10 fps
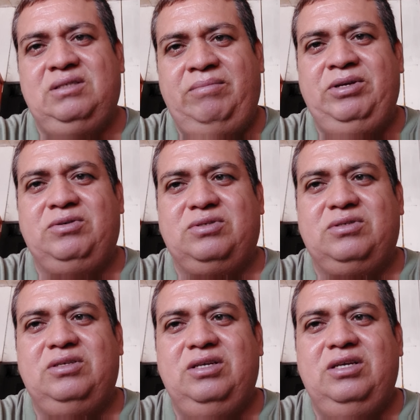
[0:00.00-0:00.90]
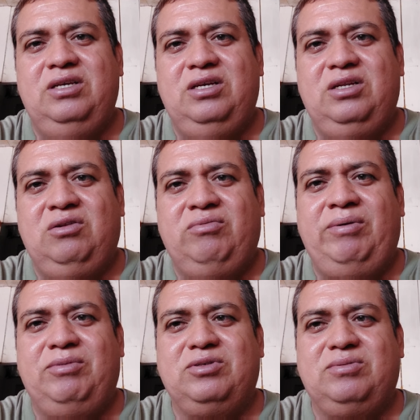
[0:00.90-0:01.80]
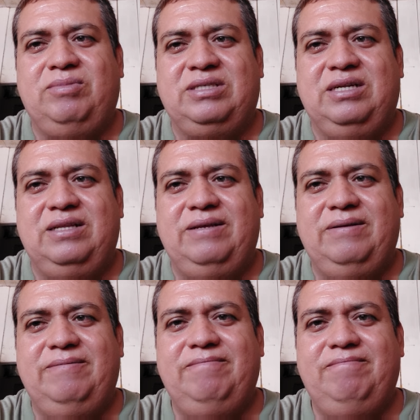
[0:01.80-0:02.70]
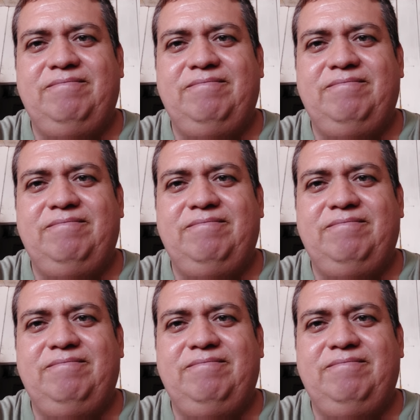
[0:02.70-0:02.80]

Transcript: Amigos, nos vemos más tarde.